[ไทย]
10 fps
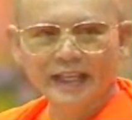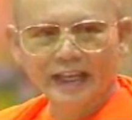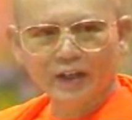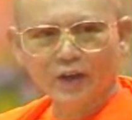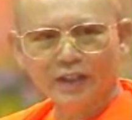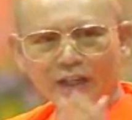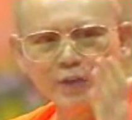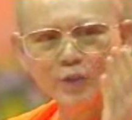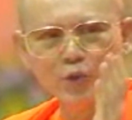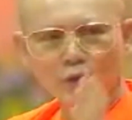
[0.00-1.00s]
แต่ของเรา
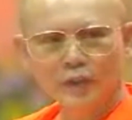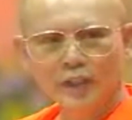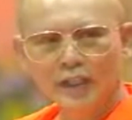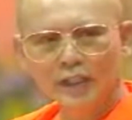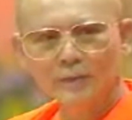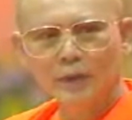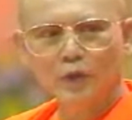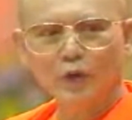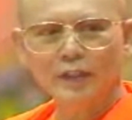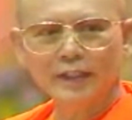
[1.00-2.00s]
ยุคนี้บาง
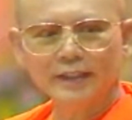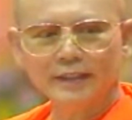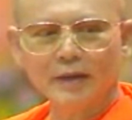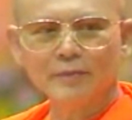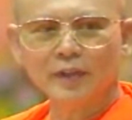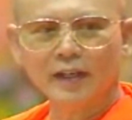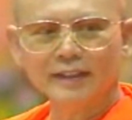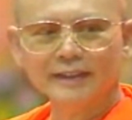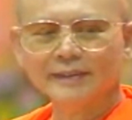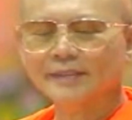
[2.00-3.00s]
คนเรียนซ้ำ
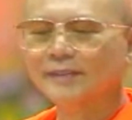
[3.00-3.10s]
ชั้น